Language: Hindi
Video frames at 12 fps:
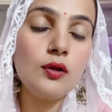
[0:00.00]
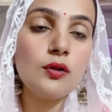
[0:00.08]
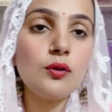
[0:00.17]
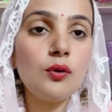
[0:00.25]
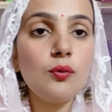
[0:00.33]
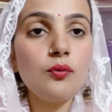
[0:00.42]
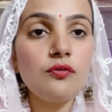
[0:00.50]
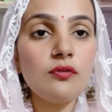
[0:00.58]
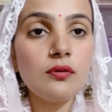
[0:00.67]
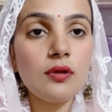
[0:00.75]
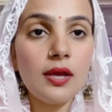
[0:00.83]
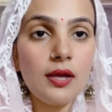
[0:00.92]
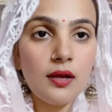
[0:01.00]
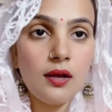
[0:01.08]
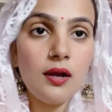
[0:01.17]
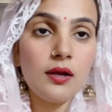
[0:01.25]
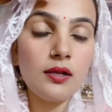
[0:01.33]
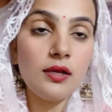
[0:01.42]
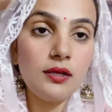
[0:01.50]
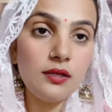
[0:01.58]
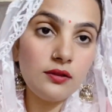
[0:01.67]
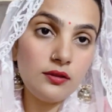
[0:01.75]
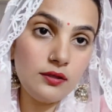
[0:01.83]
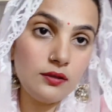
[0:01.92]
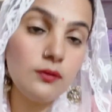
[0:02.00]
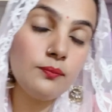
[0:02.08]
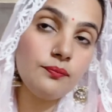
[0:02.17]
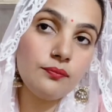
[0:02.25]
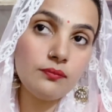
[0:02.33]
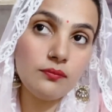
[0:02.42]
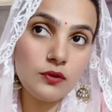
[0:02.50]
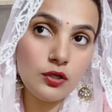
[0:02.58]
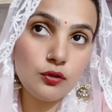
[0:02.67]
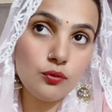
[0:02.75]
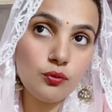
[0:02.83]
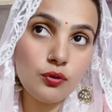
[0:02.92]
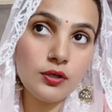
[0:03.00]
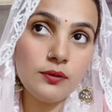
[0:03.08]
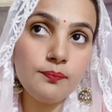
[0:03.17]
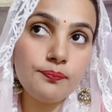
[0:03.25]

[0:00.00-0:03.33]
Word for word: तो उनके अगले ही दिन दर्द हो गया